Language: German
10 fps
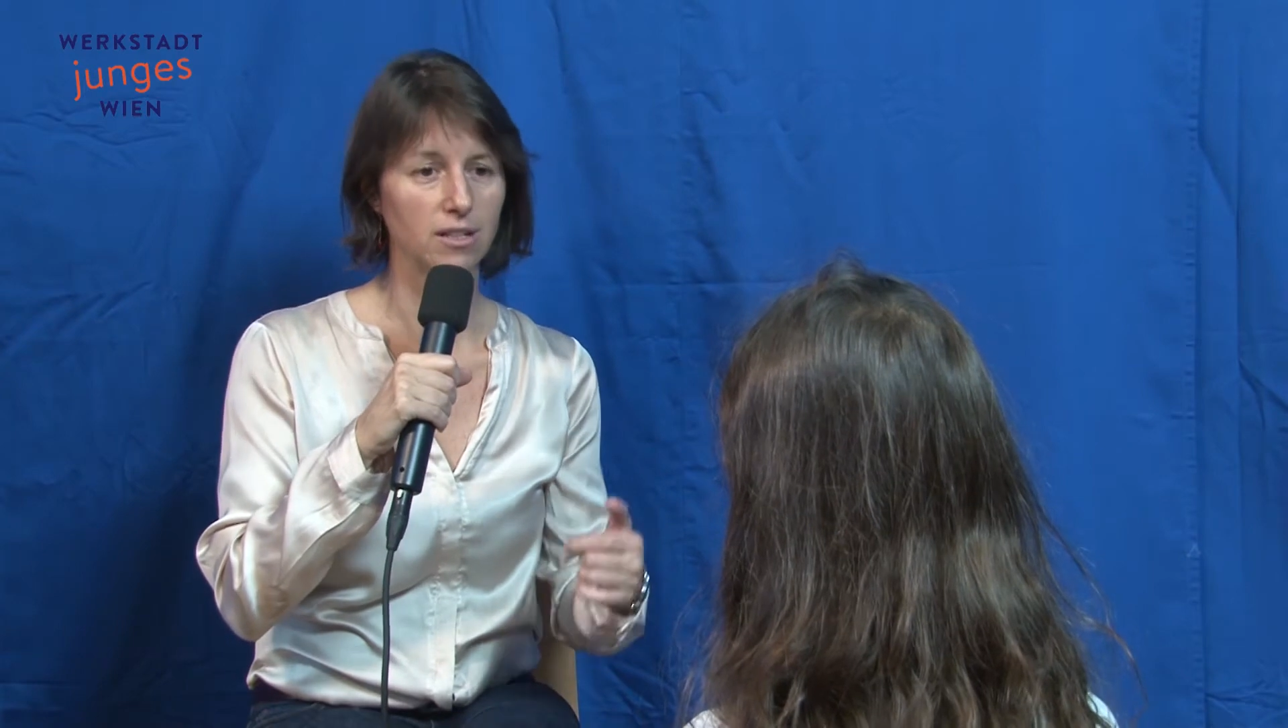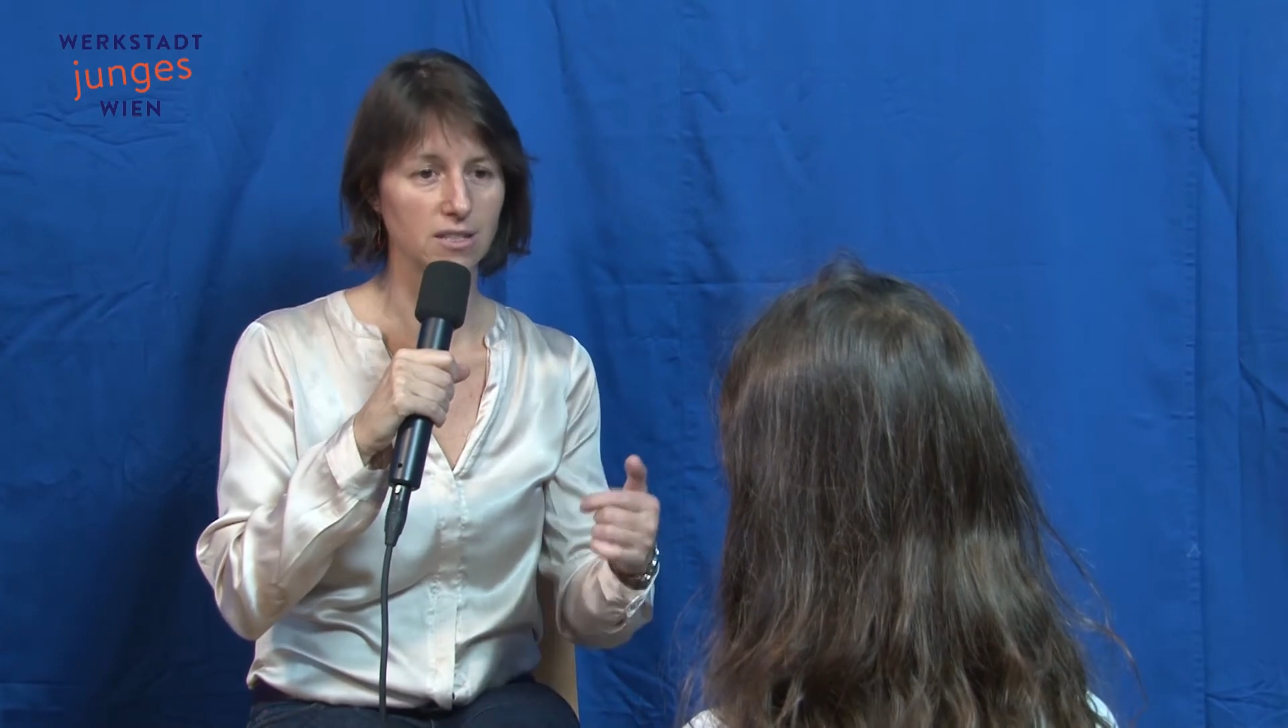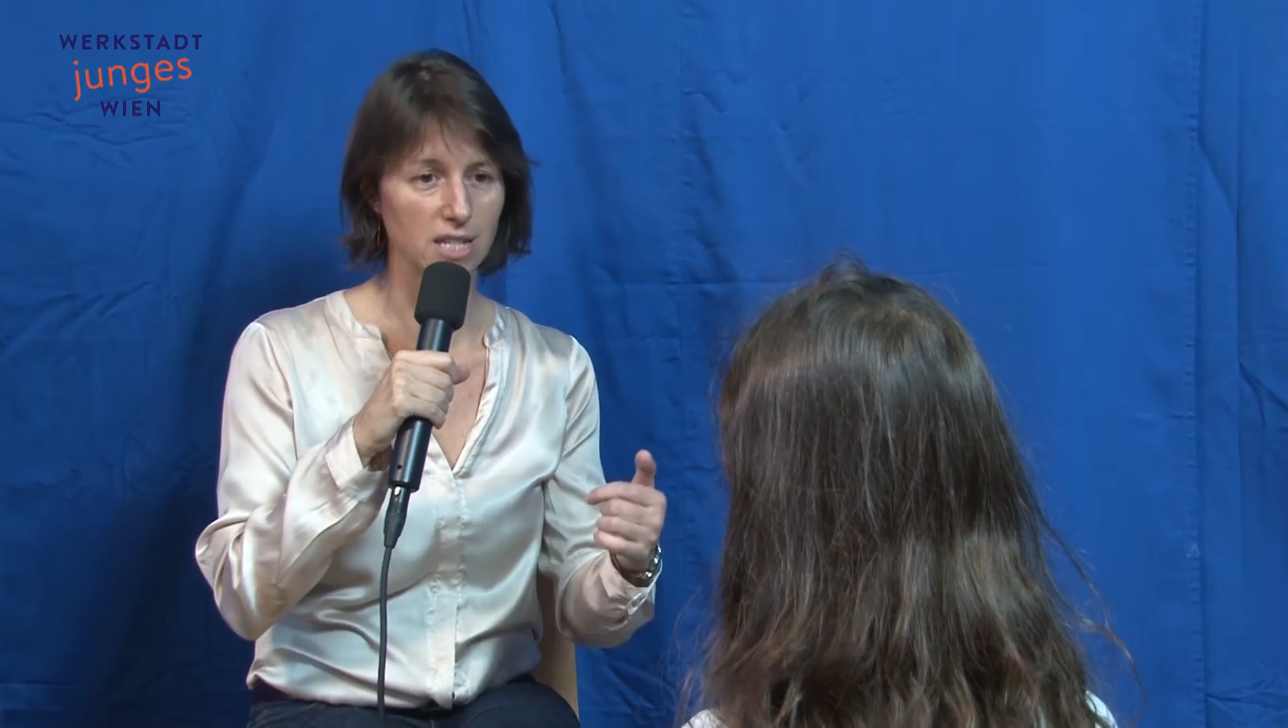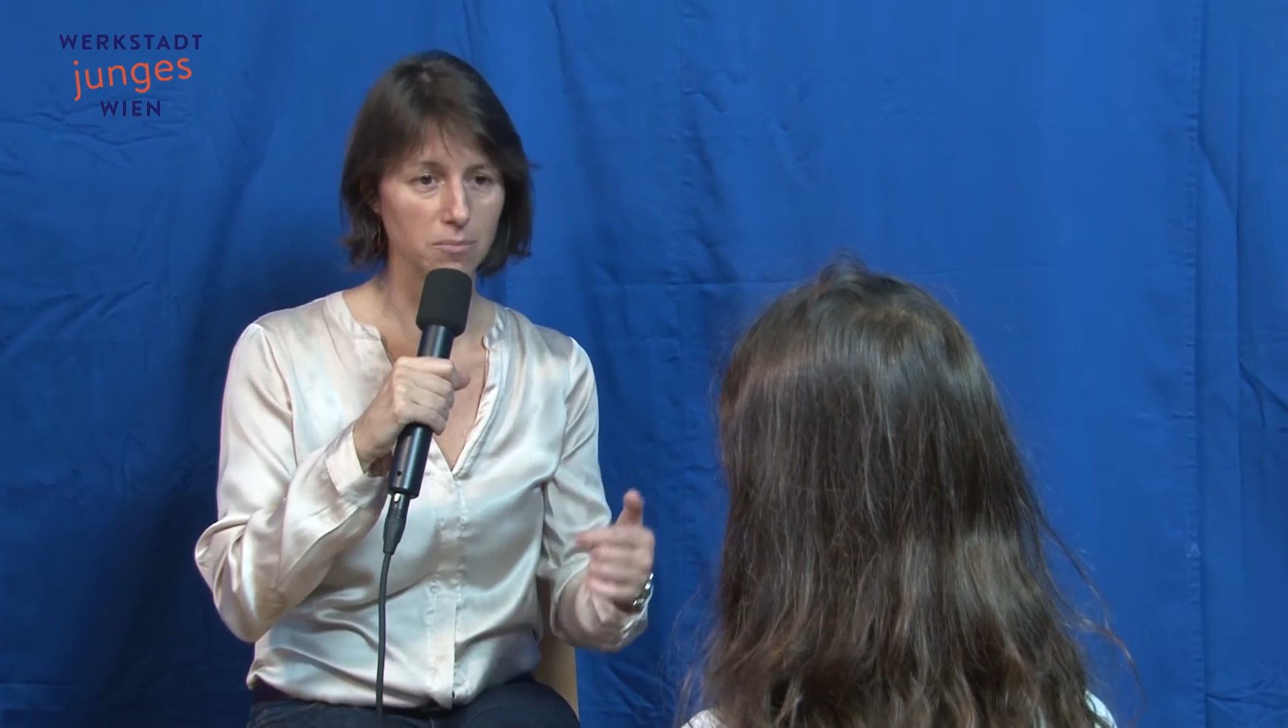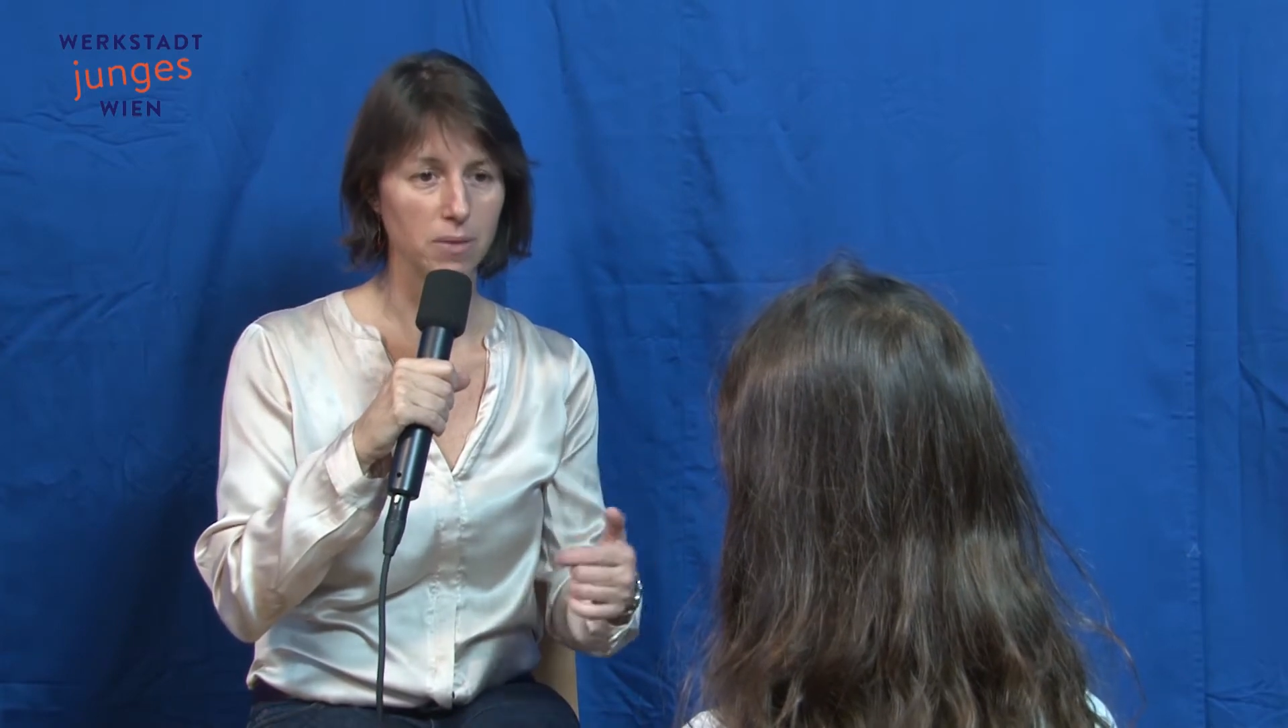
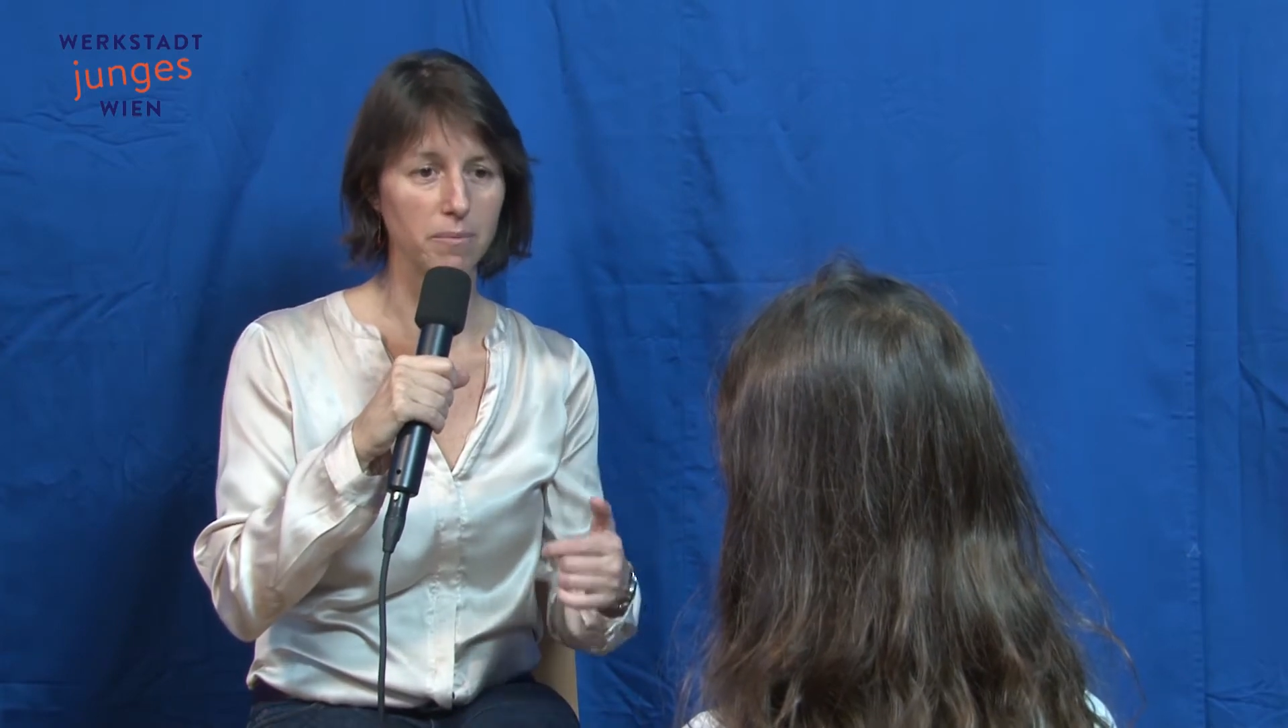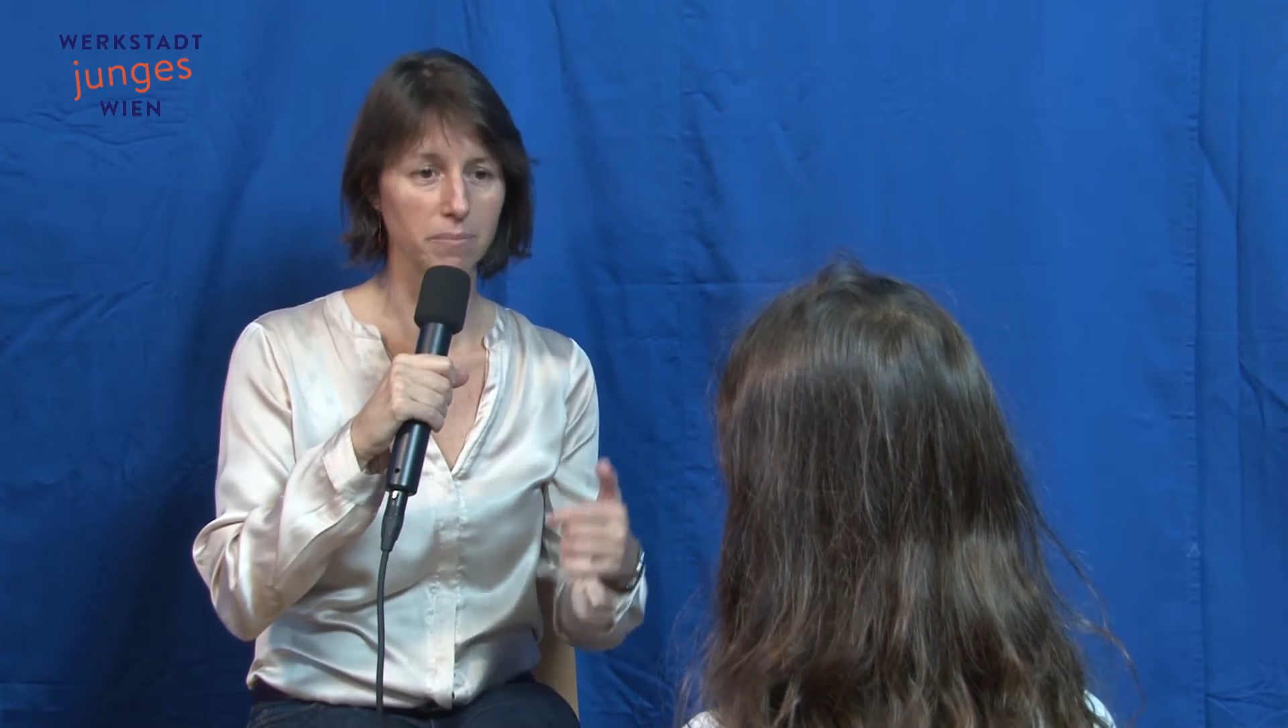dass immer